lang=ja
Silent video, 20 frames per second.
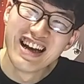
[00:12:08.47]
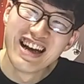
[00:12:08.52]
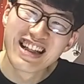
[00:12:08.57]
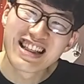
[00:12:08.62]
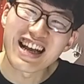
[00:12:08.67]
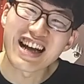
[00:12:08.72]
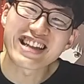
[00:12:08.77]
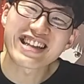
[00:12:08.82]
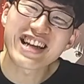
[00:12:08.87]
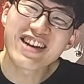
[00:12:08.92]

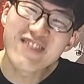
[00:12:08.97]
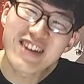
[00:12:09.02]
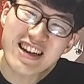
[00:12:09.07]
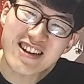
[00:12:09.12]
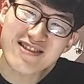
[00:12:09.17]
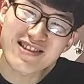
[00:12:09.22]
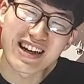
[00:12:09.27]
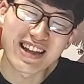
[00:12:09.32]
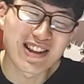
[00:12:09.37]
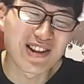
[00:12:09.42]
畳めん
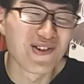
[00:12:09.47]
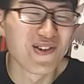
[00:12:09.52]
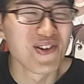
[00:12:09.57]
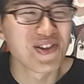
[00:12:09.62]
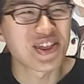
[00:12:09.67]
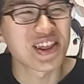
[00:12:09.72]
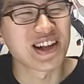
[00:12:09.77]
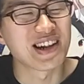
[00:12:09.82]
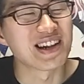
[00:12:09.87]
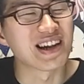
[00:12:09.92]
くないって思っ
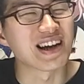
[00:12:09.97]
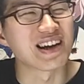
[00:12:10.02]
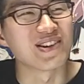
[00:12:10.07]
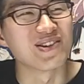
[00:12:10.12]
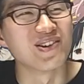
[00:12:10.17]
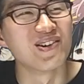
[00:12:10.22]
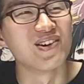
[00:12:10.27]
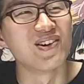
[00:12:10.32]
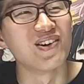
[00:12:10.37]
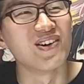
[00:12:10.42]
てんだけ
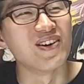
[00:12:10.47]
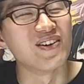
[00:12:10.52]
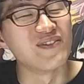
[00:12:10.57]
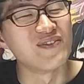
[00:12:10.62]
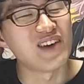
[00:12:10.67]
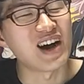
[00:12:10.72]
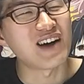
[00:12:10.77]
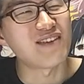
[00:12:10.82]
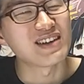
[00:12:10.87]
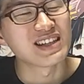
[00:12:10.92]
ど、
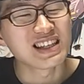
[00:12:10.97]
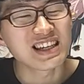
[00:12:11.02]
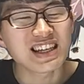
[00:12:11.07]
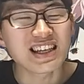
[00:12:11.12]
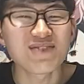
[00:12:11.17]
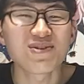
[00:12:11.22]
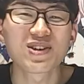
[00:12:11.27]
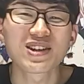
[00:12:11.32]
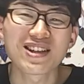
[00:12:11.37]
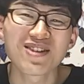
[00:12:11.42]
まあまあ2
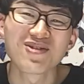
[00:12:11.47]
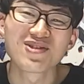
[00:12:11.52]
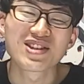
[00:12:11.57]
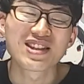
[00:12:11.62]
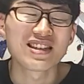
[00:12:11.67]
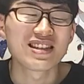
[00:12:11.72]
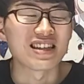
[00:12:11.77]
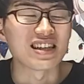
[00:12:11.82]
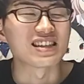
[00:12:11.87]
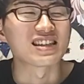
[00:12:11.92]
期も来てほ
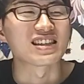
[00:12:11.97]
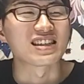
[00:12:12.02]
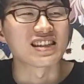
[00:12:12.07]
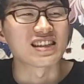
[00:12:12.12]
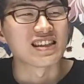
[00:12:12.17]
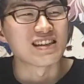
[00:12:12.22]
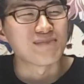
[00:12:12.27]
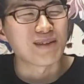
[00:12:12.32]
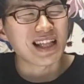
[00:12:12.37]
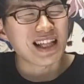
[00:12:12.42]
しいです
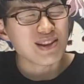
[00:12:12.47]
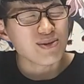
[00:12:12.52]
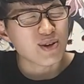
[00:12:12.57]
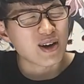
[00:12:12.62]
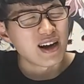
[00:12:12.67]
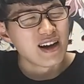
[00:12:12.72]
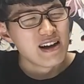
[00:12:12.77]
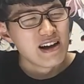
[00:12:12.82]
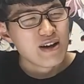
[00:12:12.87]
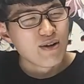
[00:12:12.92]
し、まあなんと
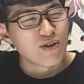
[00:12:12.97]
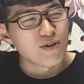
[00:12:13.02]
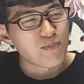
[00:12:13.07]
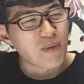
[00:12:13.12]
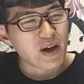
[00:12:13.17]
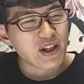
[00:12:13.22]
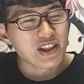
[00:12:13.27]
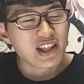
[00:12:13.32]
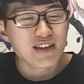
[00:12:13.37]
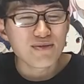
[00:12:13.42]
かこの
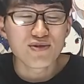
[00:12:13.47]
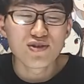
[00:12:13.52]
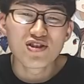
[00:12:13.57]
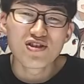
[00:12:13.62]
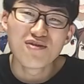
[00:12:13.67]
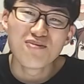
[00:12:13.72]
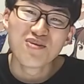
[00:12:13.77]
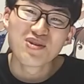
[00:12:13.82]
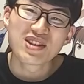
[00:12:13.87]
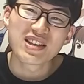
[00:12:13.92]

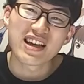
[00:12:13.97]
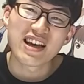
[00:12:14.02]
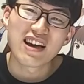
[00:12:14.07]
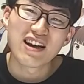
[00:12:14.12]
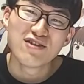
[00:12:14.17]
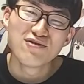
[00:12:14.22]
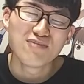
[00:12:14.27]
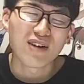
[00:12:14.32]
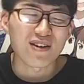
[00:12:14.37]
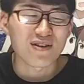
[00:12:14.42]
パンデモニウム
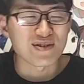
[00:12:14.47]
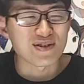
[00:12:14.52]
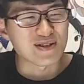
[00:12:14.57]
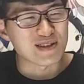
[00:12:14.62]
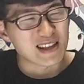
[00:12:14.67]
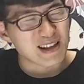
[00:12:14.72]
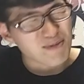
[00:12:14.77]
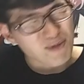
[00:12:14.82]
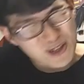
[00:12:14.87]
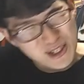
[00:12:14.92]
戦うまくいっ
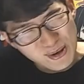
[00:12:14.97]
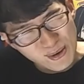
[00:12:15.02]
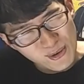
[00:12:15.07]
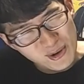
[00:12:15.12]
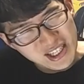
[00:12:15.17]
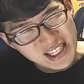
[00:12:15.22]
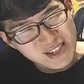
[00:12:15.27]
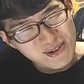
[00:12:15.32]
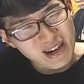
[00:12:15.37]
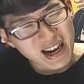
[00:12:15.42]
て、も正
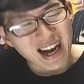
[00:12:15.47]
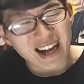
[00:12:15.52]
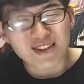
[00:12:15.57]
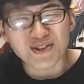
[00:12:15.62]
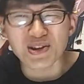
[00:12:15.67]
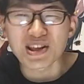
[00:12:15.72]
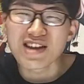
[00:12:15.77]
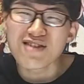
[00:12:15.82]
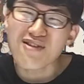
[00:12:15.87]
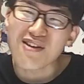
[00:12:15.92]
直俺あ
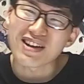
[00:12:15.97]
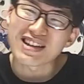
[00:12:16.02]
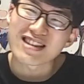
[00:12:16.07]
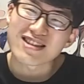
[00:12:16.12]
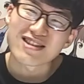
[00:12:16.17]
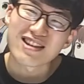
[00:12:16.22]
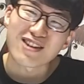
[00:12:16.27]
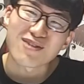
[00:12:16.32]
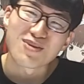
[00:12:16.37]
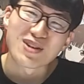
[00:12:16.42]
と2話は
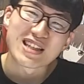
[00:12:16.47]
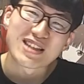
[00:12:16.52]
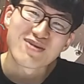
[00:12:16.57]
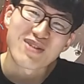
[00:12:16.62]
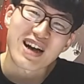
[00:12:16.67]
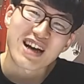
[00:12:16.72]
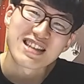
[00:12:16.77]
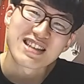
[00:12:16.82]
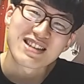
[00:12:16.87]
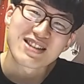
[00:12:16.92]
少ないかも必要
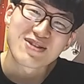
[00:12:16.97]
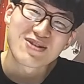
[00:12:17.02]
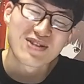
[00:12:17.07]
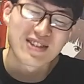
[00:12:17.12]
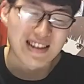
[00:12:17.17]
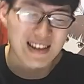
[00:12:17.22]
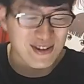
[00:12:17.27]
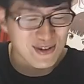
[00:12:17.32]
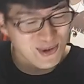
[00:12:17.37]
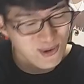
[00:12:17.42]
な感じする
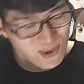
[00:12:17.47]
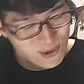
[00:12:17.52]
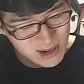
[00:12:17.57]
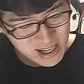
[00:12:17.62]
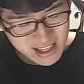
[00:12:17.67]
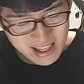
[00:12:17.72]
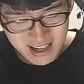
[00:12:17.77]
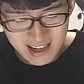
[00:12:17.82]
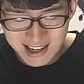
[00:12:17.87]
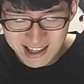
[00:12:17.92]
んだけど、どう
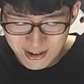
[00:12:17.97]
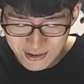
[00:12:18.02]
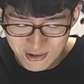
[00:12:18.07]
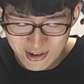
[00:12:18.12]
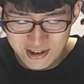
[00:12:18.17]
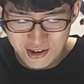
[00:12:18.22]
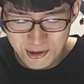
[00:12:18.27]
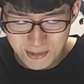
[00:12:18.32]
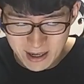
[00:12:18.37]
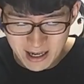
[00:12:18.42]
やって描いていく
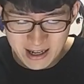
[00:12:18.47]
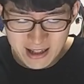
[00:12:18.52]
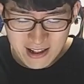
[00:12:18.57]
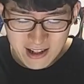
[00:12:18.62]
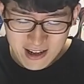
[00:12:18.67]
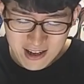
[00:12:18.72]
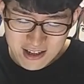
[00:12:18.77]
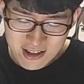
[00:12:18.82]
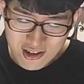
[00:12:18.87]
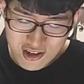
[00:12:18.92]
のちょっとまあ
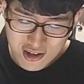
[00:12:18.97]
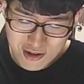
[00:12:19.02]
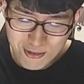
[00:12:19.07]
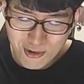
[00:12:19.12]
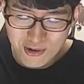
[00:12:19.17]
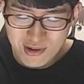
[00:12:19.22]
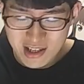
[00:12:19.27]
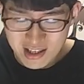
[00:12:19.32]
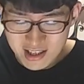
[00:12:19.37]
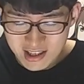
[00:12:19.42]
注
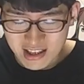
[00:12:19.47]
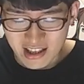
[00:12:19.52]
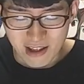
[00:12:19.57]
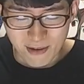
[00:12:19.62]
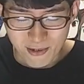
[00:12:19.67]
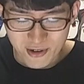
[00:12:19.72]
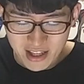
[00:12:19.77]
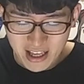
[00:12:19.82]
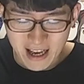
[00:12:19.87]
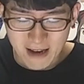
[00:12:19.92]
目ですけ
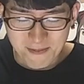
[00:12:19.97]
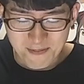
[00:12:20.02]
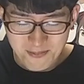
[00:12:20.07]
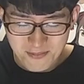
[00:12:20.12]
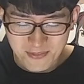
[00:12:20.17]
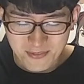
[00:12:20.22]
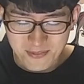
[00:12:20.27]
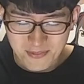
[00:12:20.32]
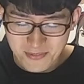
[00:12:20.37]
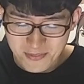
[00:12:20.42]
どもね。う
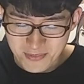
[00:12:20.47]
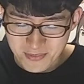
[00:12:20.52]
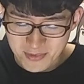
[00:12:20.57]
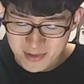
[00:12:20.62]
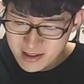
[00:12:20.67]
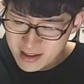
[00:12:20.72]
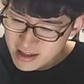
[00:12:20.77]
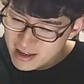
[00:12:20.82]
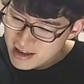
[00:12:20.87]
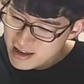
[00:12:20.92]
ん。
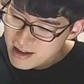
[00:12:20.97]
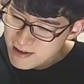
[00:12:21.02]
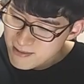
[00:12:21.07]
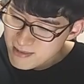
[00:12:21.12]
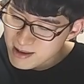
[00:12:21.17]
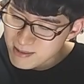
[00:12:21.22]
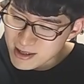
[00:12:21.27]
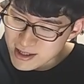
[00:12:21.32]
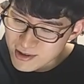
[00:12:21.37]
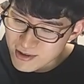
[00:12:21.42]

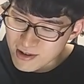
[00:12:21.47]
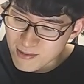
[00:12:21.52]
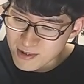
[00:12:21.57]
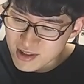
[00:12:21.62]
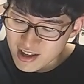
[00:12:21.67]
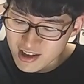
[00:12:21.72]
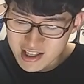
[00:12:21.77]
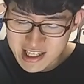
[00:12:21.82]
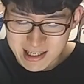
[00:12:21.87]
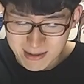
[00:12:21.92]
まあまあその辺
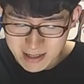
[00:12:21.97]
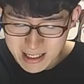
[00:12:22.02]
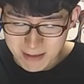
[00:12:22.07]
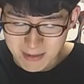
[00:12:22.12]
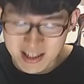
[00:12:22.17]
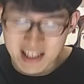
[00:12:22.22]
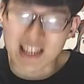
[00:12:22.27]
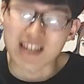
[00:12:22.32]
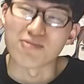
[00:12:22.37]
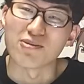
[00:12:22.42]
も楽しみに、
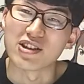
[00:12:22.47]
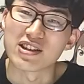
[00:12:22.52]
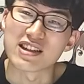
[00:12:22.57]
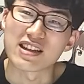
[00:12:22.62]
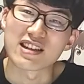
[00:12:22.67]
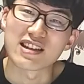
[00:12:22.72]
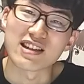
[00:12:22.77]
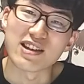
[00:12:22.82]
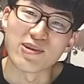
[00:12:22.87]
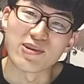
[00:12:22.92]
まあ2期もね、ぜ
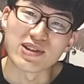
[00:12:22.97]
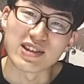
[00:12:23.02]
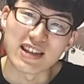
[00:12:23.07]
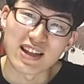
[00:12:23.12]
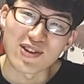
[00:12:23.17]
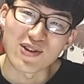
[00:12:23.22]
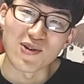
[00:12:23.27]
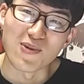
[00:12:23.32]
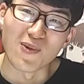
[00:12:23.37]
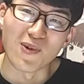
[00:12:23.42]
ひ来てほしいな
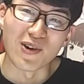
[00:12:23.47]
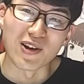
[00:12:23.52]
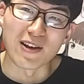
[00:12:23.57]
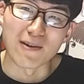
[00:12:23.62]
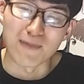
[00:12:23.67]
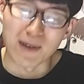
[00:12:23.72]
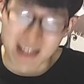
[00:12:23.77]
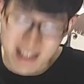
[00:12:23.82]
と思いま